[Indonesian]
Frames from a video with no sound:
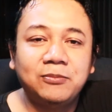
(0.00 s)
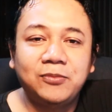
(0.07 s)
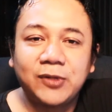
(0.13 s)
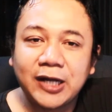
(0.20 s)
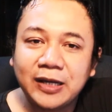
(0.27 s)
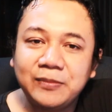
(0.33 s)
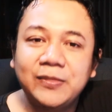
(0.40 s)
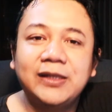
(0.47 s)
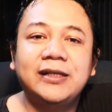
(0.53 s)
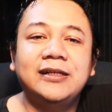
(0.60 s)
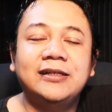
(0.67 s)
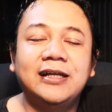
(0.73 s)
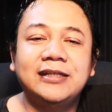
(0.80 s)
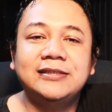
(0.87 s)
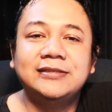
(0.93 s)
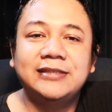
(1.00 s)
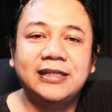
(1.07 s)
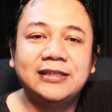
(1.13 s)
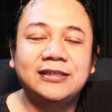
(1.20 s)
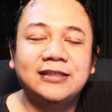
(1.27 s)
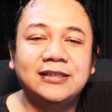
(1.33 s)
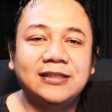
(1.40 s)
primer dan
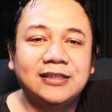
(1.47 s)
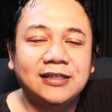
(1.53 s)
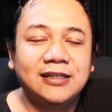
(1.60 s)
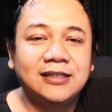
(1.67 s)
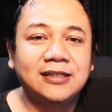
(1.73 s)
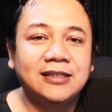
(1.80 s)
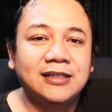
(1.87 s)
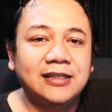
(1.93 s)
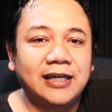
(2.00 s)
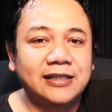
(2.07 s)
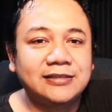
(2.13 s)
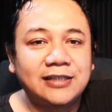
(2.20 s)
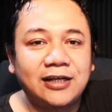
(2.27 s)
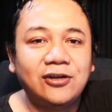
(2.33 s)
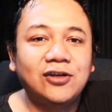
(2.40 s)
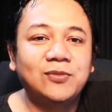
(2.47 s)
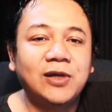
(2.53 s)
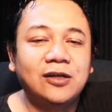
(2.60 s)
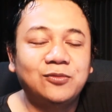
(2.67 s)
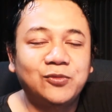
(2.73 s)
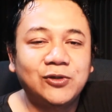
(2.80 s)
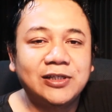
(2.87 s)
cat eksterior
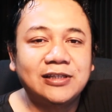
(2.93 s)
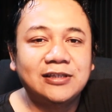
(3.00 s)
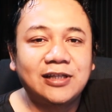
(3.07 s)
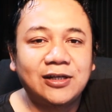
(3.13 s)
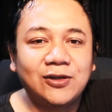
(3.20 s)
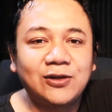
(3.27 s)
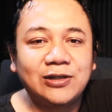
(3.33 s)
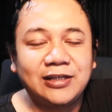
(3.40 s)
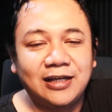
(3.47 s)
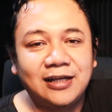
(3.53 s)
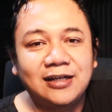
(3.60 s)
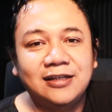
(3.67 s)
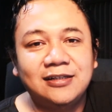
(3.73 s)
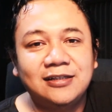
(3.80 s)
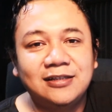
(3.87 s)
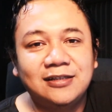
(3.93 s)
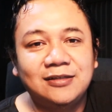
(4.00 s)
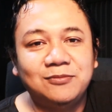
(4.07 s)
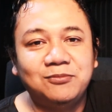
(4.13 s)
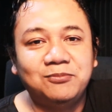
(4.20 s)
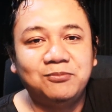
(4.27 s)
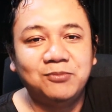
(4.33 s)
maupun interior yang
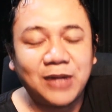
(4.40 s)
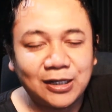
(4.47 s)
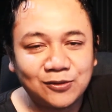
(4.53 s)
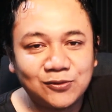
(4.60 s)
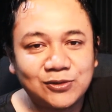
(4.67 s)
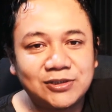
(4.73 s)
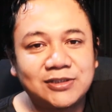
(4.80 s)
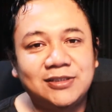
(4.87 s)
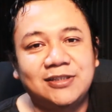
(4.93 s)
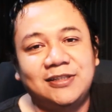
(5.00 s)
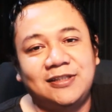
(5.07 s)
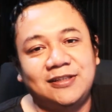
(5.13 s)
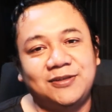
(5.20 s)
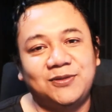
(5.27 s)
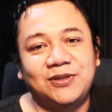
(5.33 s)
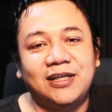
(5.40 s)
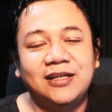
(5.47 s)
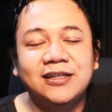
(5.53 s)
bagus gitu ya.